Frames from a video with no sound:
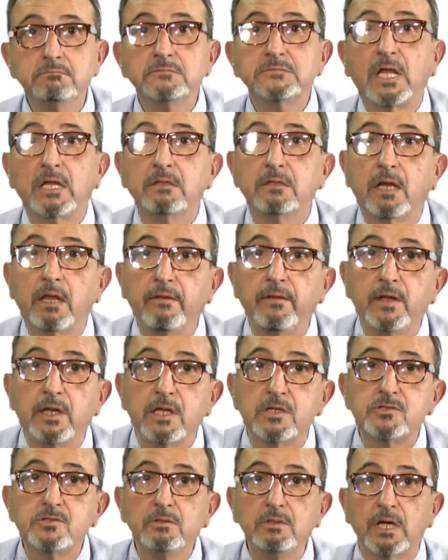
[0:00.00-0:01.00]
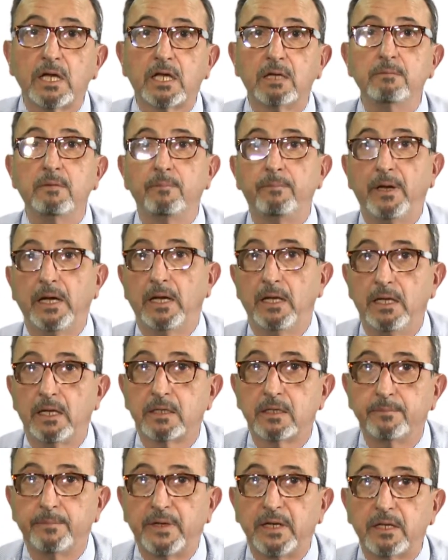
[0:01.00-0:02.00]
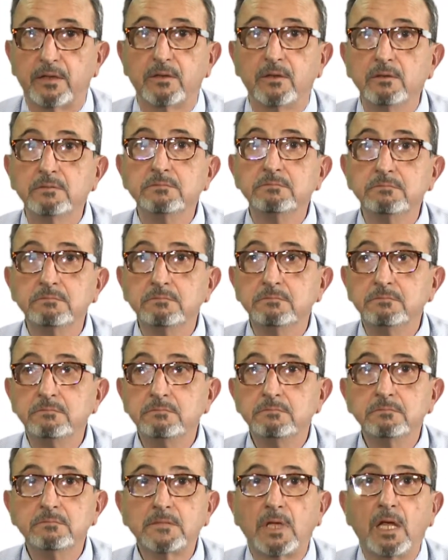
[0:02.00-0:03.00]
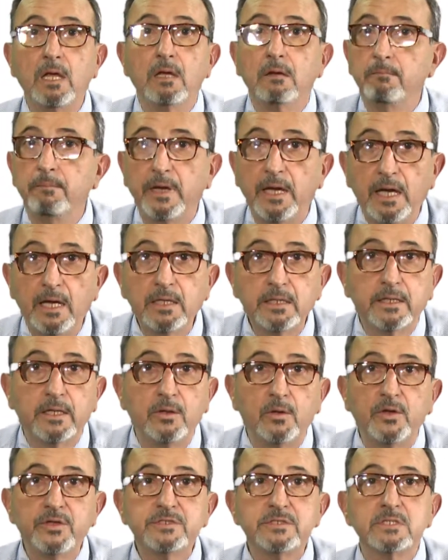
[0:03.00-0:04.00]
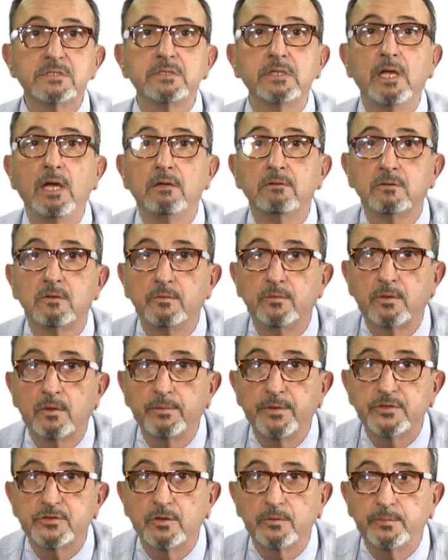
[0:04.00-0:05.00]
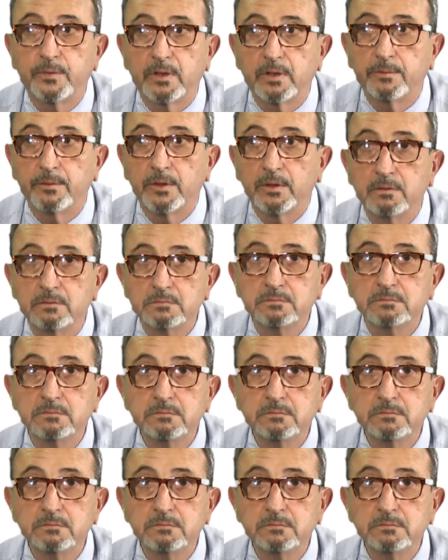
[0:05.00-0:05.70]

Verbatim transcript: ¿Tendré derecho a que me pague la reparación? Vean que no existía un compromiso previo.